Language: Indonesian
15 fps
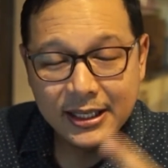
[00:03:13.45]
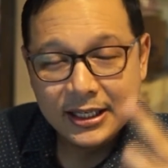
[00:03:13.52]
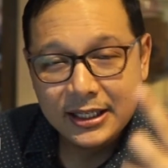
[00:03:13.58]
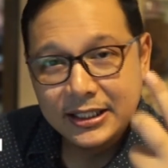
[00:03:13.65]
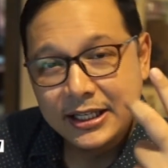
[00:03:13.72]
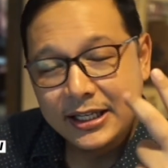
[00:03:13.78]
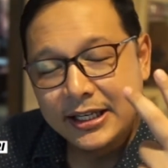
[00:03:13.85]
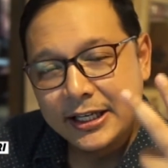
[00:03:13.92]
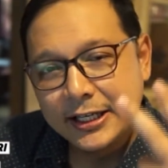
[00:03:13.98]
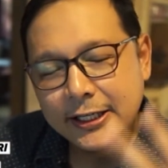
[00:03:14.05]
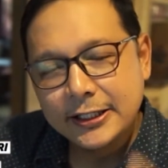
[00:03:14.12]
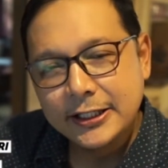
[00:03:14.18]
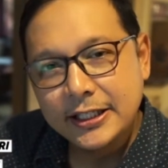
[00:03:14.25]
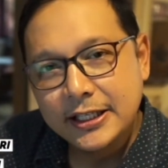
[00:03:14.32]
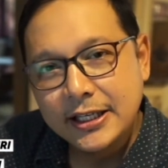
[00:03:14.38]
Dan yang
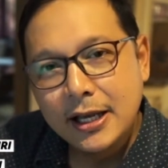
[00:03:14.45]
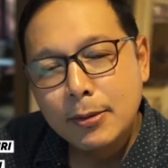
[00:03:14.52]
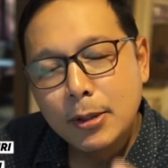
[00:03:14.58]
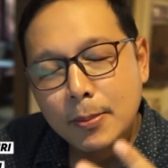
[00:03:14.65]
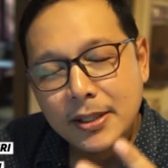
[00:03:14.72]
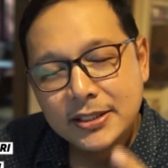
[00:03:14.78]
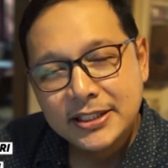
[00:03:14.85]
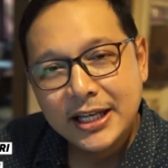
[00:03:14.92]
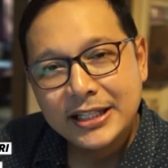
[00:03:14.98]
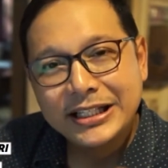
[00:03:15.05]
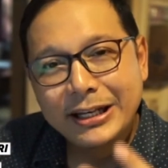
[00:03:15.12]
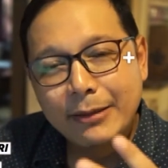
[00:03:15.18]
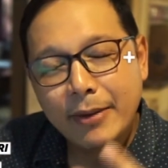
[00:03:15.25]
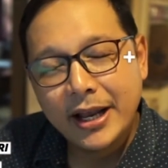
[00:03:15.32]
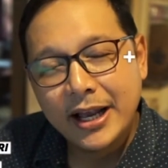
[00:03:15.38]
ketiga, bebaskan diri
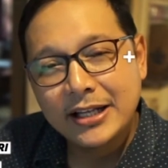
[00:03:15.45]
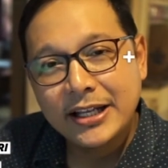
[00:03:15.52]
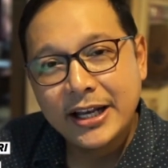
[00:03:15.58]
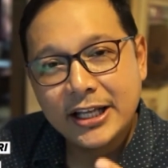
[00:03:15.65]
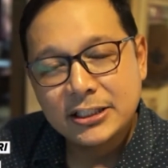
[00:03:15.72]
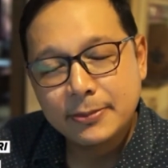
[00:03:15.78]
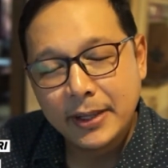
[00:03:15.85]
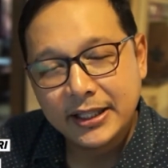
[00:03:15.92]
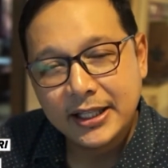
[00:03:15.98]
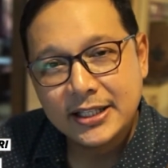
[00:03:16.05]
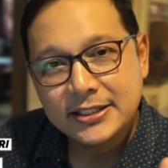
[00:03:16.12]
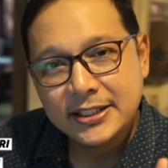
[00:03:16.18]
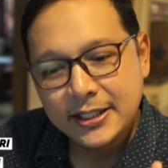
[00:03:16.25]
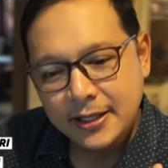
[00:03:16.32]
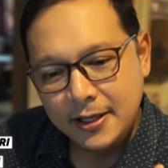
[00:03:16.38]
mereka dari
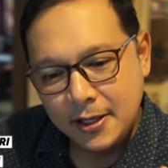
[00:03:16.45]
ekspektasi.